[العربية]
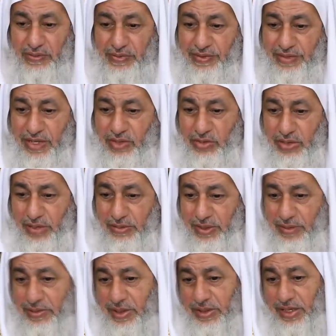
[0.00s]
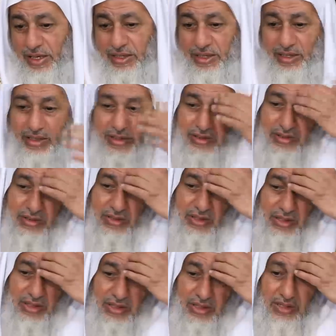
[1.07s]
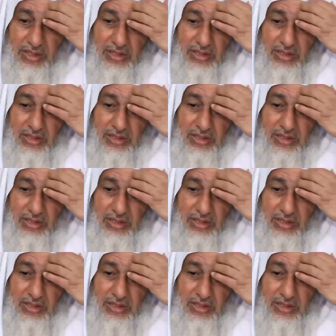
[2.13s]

فجاه يصاب كما كان ما